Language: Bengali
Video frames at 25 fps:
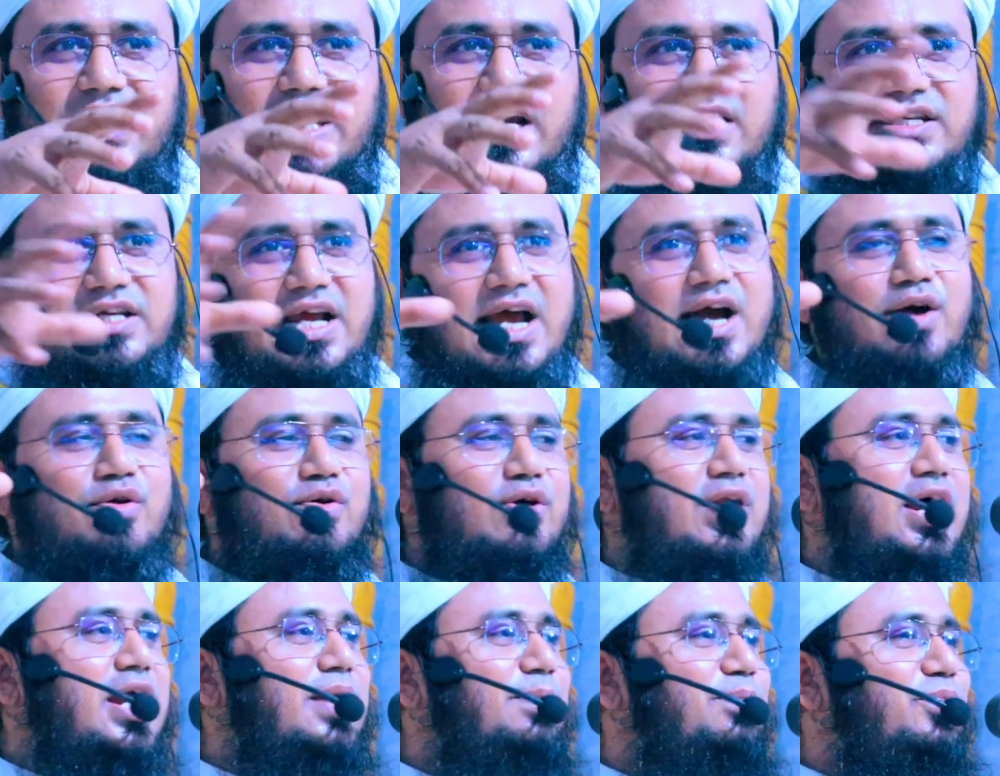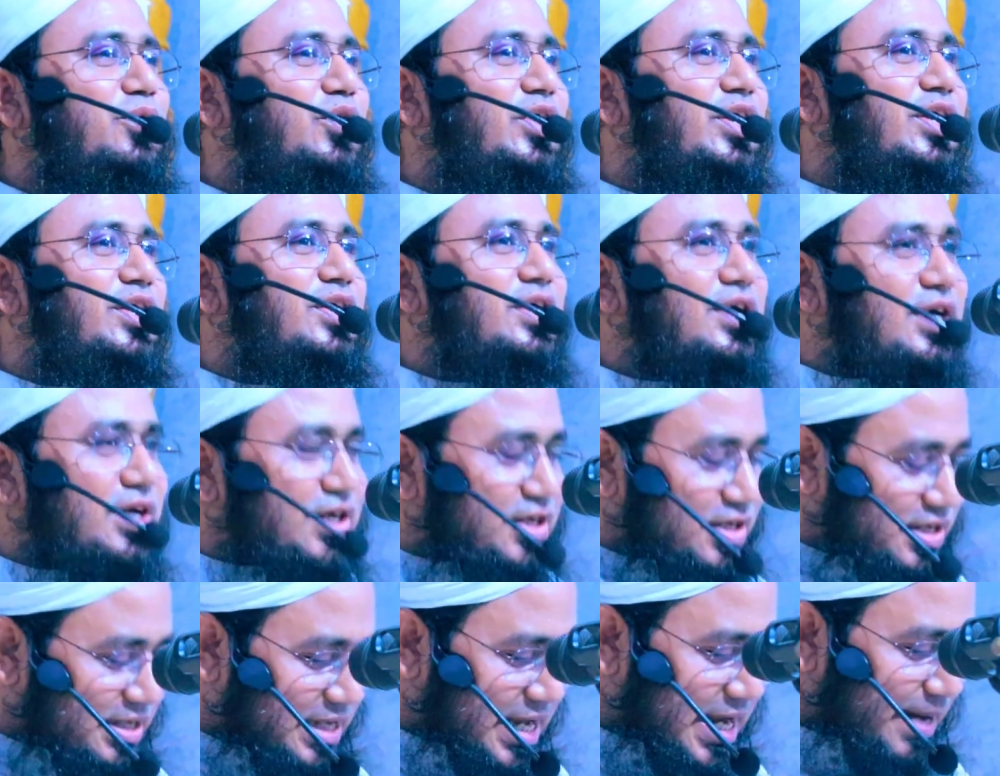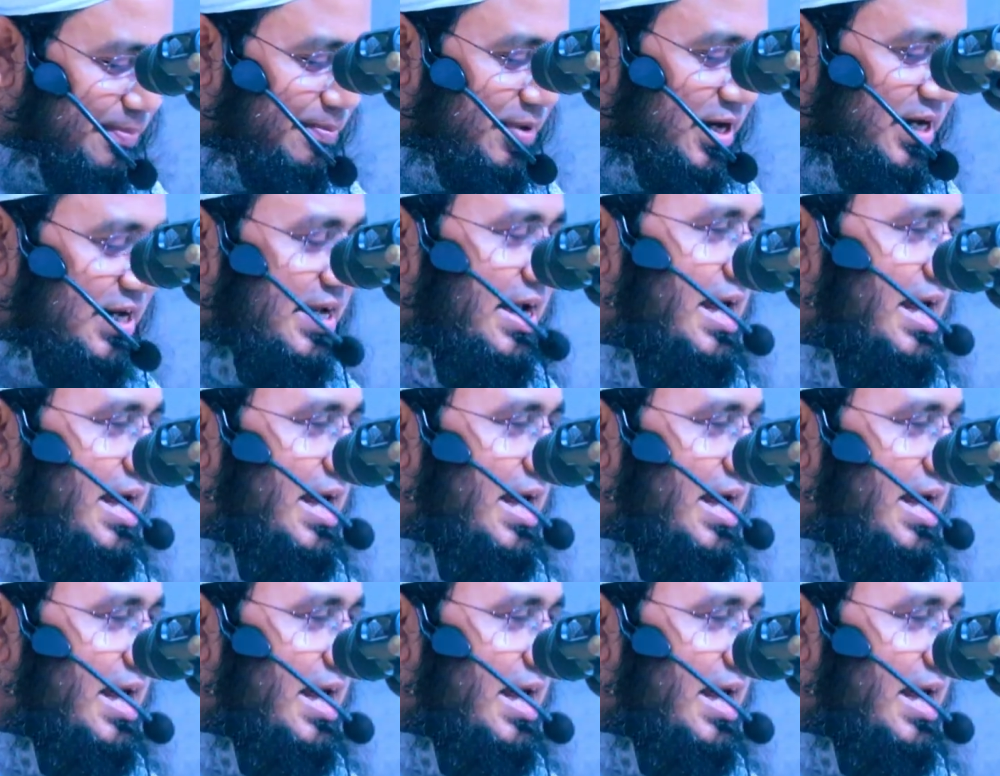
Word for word: নেশা করার পরে দেখবেন